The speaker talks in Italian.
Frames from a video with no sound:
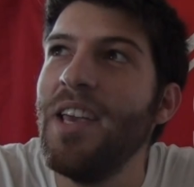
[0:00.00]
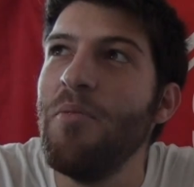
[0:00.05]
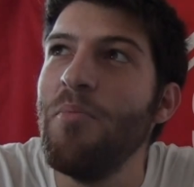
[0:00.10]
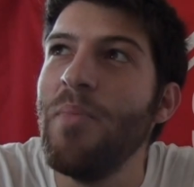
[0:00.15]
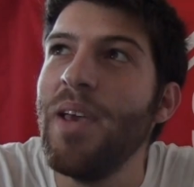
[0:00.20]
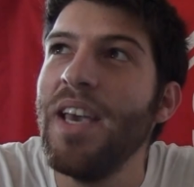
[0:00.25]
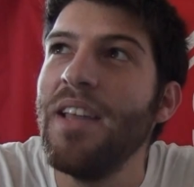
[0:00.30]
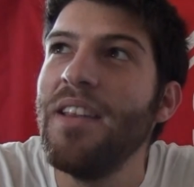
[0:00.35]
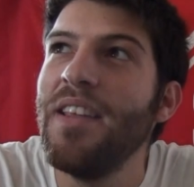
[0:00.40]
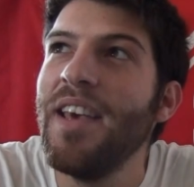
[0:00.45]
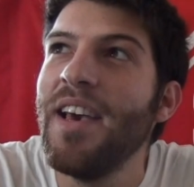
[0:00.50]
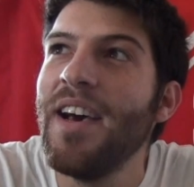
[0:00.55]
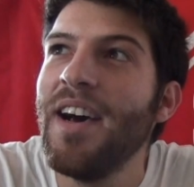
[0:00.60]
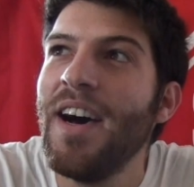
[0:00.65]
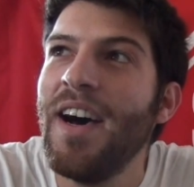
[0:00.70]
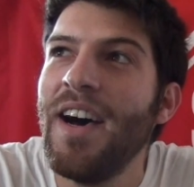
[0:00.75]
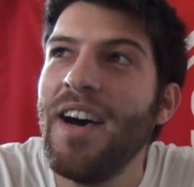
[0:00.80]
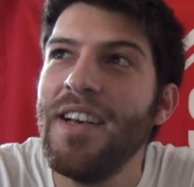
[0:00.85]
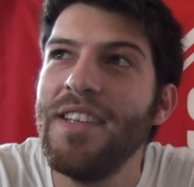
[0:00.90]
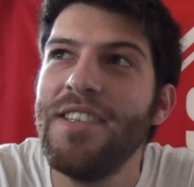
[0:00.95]
i
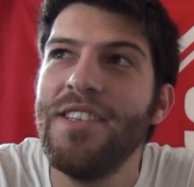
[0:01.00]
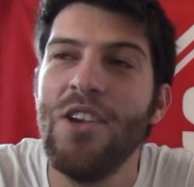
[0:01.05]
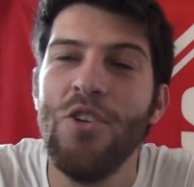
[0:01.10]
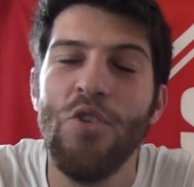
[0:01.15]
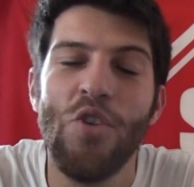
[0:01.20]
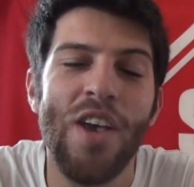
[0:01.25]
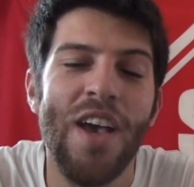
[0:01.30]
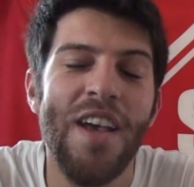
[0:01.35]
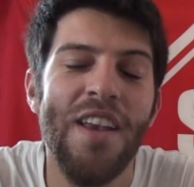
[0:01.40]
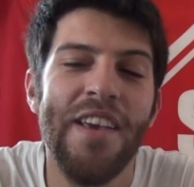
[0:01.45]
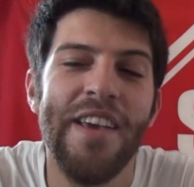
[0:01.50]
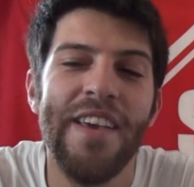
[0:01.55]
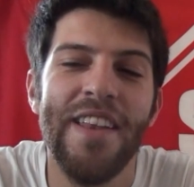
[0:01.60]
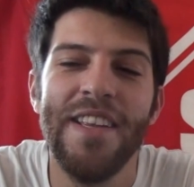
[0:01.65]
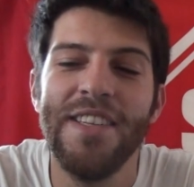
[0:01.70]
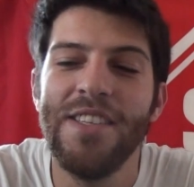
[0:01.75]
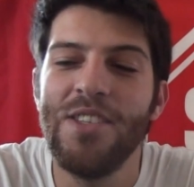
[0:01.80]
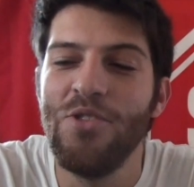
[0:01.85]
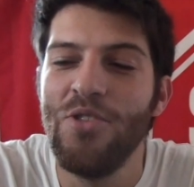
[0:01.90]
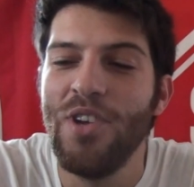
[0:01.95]
media, sia locali che
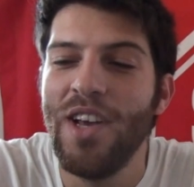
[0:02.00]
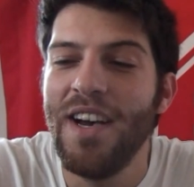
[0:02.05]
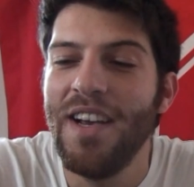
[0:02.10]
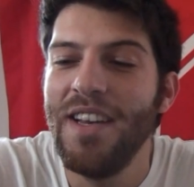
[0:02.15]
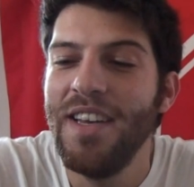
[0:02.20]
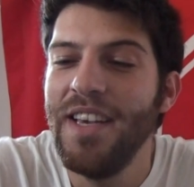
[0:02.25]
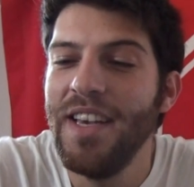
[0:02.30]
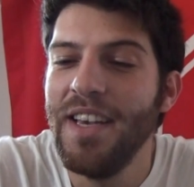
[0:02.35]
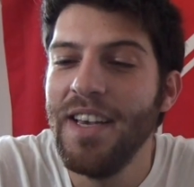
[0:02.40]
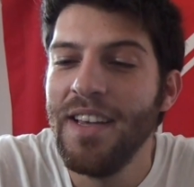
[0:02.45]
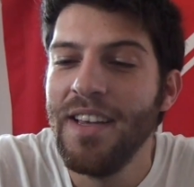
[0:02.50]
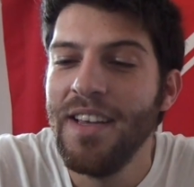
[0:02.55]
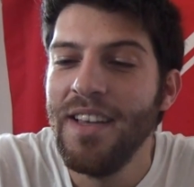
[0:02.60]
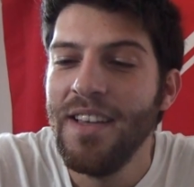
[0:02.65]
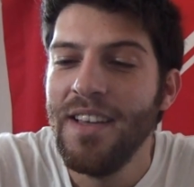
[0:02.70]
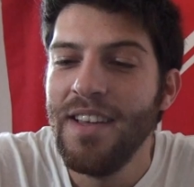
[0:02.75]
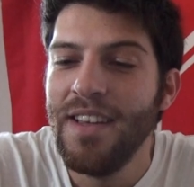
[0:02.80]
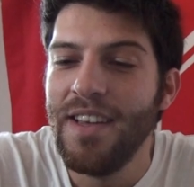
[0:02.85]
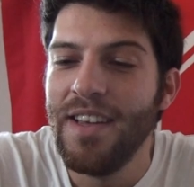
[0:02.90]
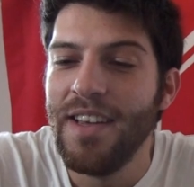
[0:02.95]
nazionali,
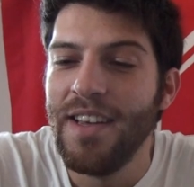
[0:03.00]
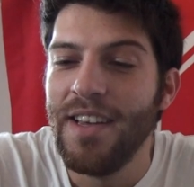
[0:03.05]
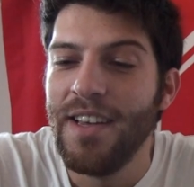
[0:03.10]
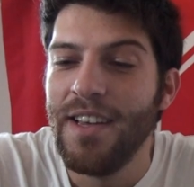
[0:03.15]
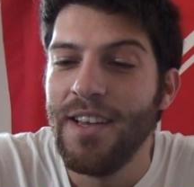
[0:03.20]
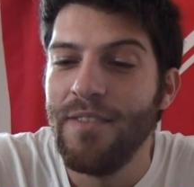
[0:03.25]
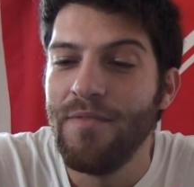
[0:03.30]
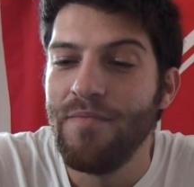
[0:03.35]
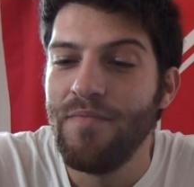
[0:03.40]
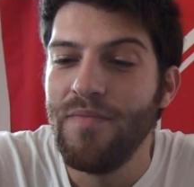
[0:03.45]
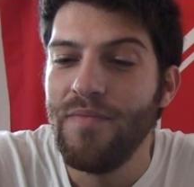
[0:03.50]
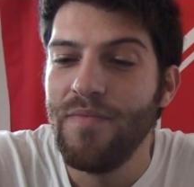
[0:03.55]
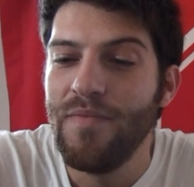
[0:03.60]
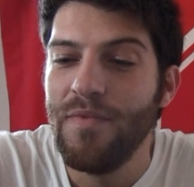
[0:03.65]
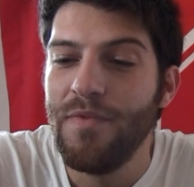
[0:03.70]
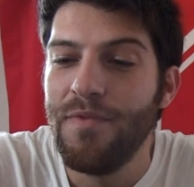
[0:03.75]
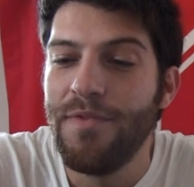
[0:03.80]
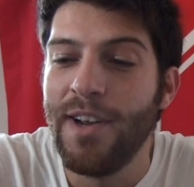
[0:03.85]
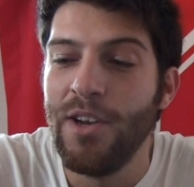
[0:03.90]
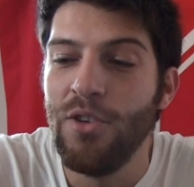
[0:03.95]
eh,
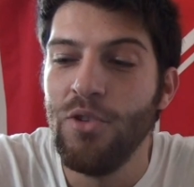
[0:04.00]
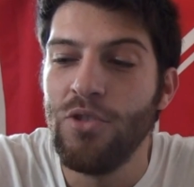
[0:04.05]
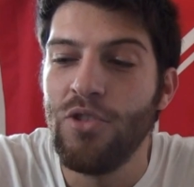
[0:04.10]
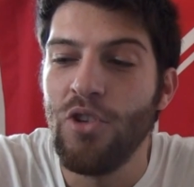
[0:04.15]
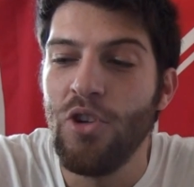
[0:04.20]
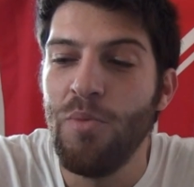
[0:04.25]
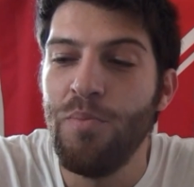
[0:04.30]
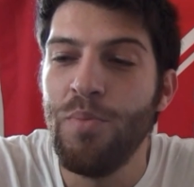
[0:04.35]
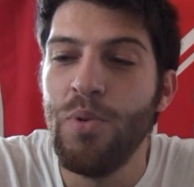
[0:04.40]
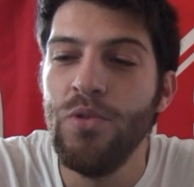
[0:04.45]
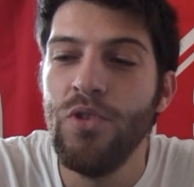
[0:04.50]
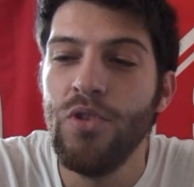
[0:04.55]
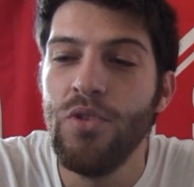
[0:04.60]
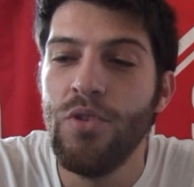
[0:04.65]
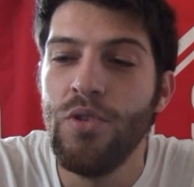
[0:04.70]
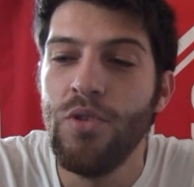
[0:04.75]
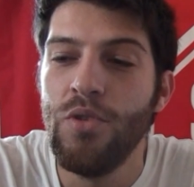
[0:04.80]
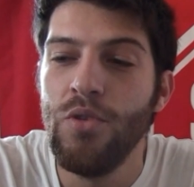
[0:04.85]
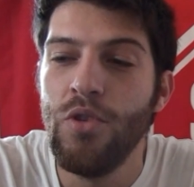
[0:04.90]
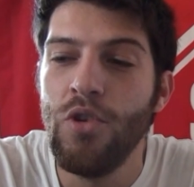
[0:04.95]
fanno troppo uno,
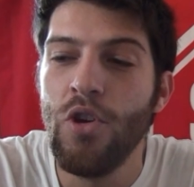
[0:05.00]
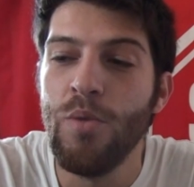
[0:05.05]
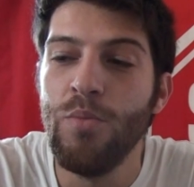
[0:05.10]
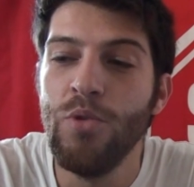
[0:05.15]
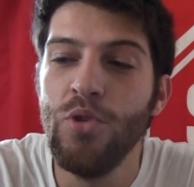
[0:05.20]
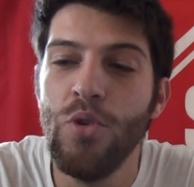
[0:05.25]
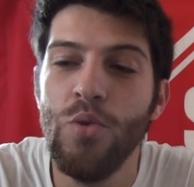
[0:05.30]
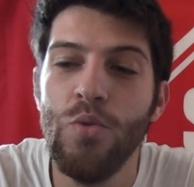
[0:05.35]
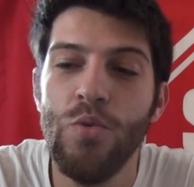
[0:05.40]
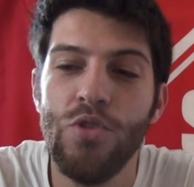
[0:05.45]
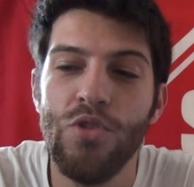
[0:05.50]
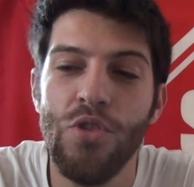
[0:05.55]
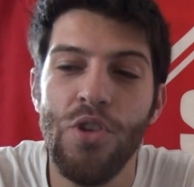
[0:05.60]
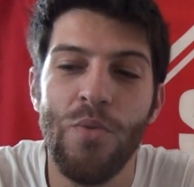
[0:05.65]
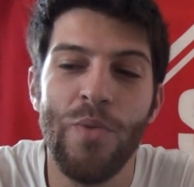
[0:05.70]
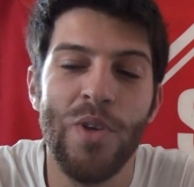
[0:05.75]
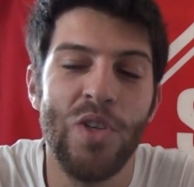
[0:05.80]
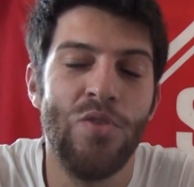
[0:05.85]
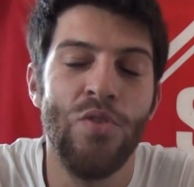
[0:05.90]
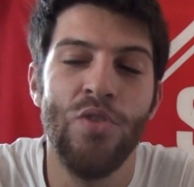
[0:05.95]
un comodo uso
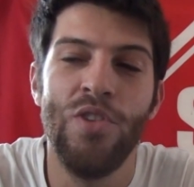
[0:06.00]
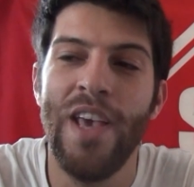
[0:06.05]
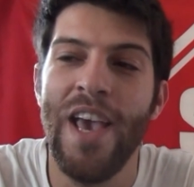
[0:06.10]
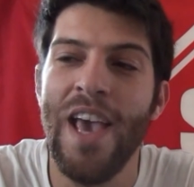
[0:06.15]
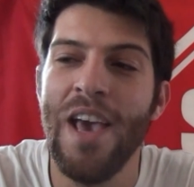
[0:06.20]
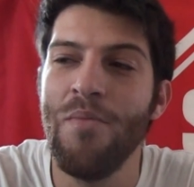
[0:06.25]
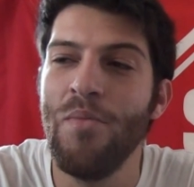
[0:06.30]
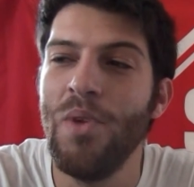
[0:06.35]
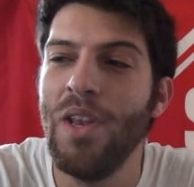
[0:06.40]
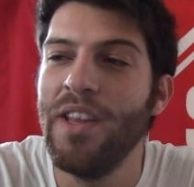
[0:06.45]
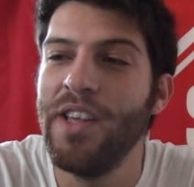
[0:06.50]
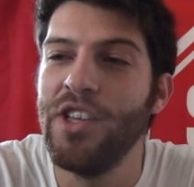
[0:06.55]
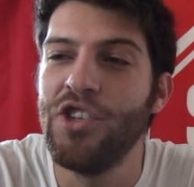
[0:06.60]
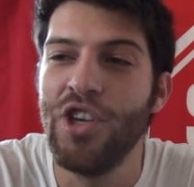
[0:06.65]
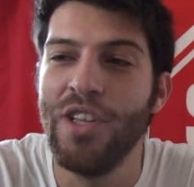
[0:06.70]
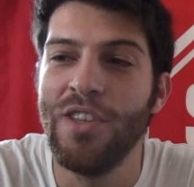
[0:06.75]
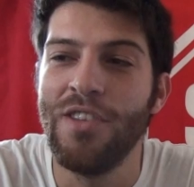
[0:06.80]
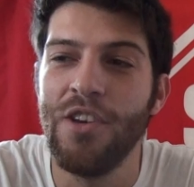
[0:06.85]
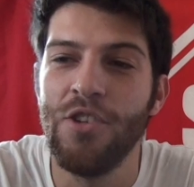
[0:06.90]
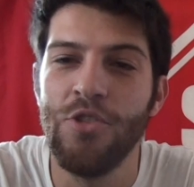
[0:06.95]
di questo termine, dei
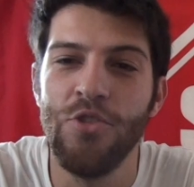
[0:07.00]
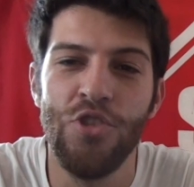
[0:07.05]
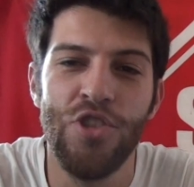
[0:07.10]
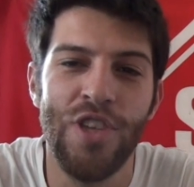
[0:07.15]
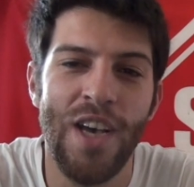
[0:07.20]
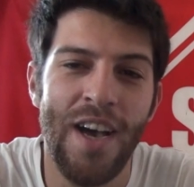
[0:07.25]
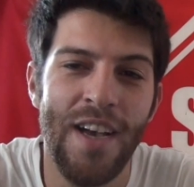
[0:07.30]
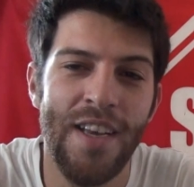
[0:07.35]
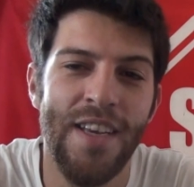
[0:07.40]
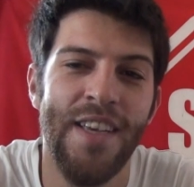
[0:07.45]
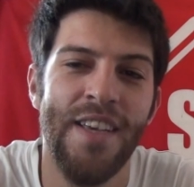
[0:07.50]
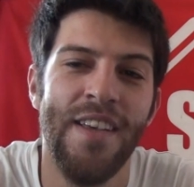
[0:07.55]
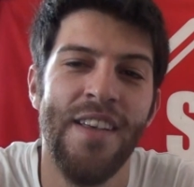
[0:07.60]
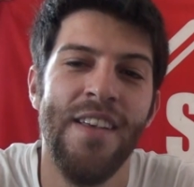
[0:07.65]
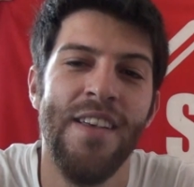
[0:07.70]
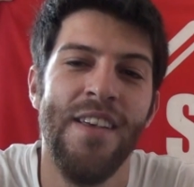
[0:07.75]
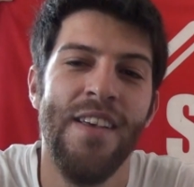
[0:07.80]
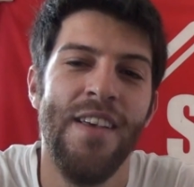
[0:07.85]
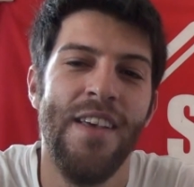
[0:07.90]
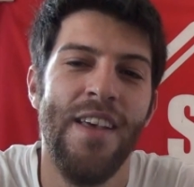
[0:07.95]
centri
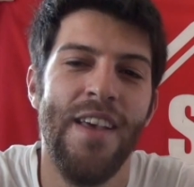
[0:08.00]
sociali.